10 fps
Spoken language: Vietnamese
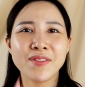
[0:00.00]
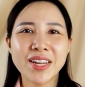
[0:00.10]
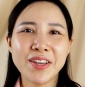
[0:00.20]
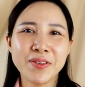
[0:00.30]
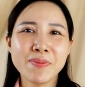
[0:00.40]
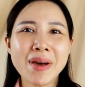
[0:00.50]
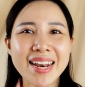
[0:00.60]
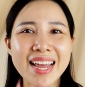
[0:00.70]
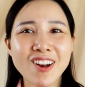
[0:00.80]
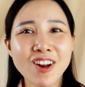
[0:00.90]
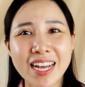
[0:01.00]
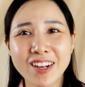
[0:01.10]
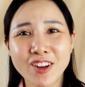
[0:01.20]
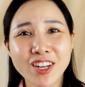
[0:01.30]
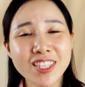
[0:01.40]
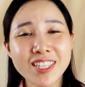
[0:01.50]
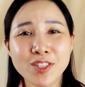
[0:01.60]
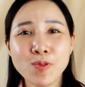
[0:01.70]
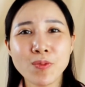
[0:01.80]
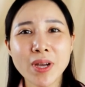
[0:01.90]
Và nếu như bạn đang lo lắng có nên
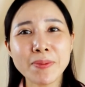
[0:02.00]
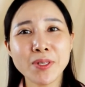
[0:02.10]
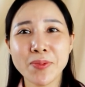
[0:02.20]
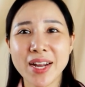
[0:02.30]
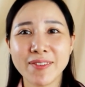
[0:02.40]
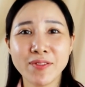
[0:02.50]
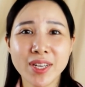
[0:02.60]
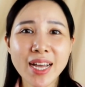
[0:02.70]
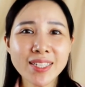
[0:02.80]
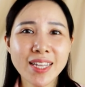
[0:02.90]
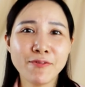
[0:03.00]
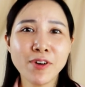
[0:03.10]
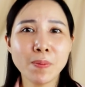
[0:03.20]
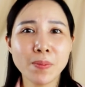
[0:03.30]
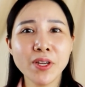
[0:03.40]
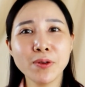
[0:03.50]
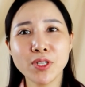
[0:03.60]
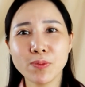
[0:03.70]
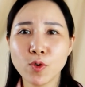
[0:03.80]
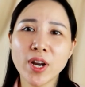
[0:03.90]
sử dụng kem chống nắng với các sản phẩm điều
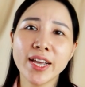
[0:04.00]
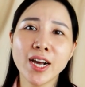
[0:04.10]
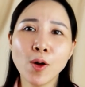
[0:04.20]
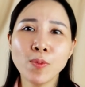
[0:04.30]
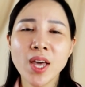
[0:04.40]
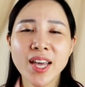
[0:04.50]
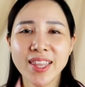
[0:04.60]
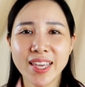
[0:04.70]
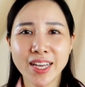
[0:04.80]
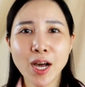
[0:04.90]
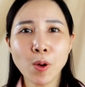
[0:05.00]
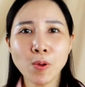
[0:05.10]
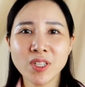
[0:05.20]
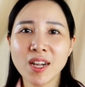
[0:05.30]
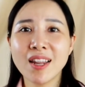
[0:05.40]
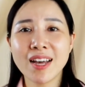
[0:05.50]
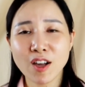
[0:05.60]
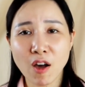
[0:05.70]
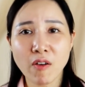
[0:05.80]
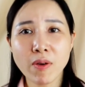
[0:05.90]
trị mụn hay không thì câu trả lời
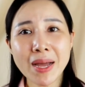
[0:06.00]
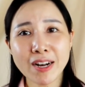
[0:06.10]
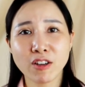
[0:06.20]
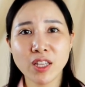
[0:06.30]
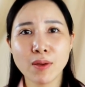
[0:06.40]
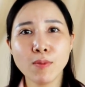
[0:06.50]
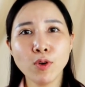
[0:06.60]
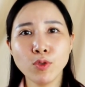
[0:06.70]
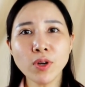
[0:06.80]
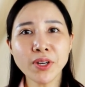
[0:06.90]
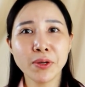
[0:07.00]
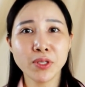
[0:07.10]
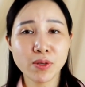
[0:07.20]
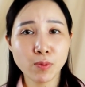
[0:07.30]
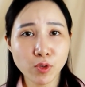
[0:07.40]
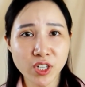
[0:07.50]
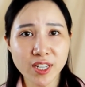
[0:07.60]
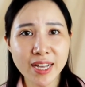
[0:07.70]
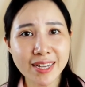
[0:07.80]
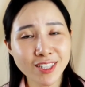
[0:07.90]
là có và bạn có thể bôi thuốc điều trị mụn
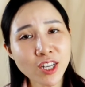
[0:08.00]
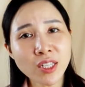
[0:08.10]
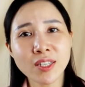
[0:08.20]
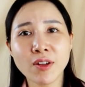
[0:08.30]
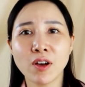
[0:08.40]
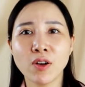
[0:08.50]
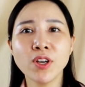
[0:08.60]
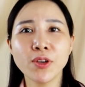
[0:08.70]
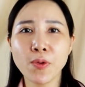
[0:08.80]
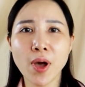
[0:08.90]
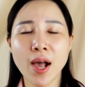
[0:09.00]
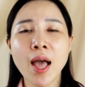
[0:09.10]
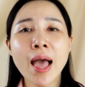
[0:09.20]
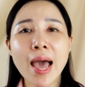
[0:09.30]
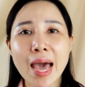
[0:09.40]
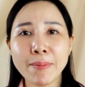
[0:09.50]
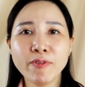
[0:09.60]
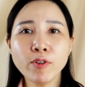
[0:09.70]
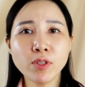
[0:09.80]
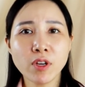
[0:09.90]
trứng cá trước sau đó đợi khoảng
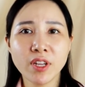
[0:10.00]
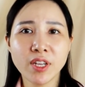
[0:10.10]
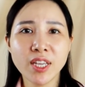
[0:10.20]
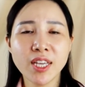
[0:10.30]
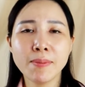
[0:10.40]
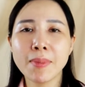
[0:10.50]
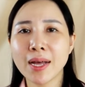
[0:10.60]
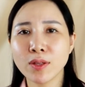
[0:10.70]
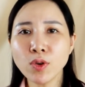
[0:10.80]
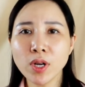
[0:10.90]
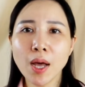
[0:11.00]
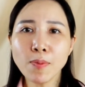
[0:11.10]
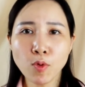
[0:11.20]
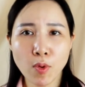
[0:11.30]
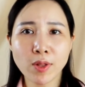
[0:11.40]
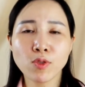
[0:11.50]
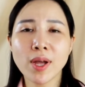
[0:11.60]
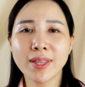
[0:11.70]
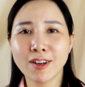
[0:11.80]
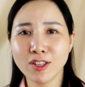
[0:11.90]
20 phút cho đến khi mà thuốc được hấp thụ hoàn
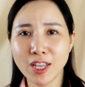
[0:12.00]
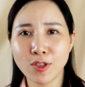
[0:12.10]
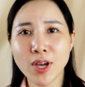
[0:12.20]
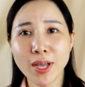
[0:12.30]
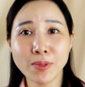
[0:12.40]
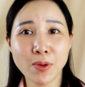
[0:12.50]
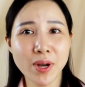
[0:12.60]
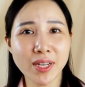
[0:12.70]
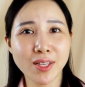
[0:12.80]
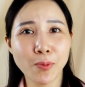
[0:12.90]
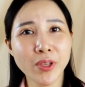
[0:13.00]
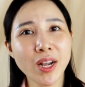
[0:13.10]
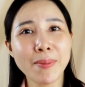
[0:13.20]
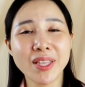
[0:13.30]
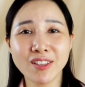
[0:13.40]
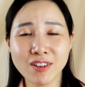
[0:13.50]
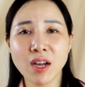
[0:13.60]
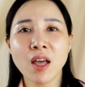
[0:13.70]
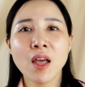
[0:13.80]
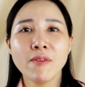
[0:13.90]
toàn thì có thể thoa kem chống nắng giống như là bình thường.